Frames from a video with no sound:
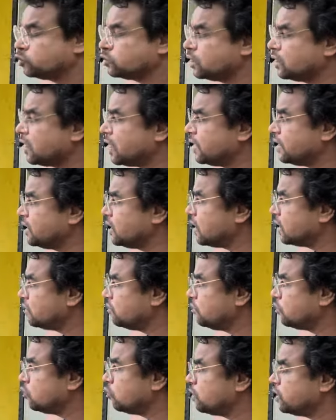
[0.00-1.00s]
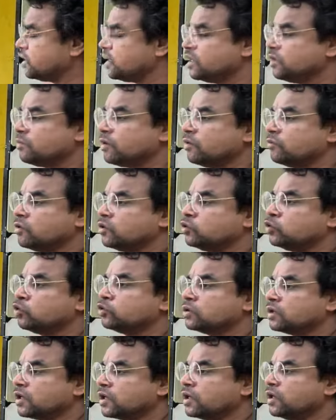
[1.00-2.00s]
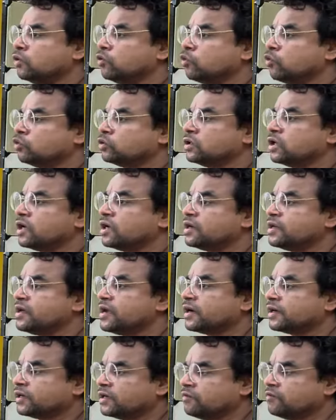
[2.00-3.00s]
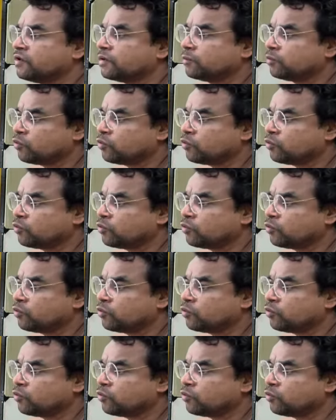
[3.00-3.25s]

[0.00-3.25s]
उस अनाड़ी आदमी को ये नहीं मालूम कि दो तरह के लोग होते हैं कि रिएक्टिव एक